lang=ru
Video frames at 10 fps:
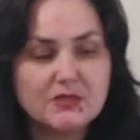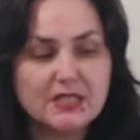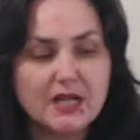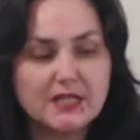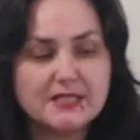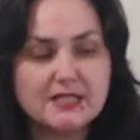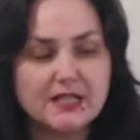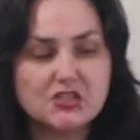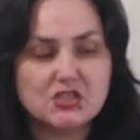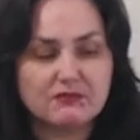Как эти
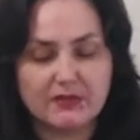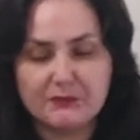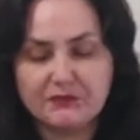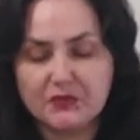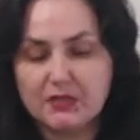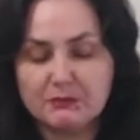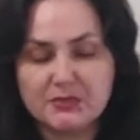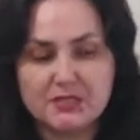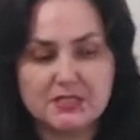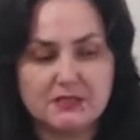качества э,
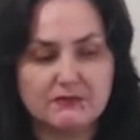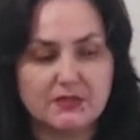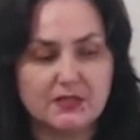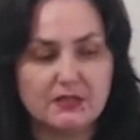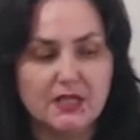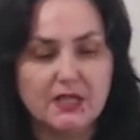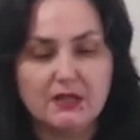позитивные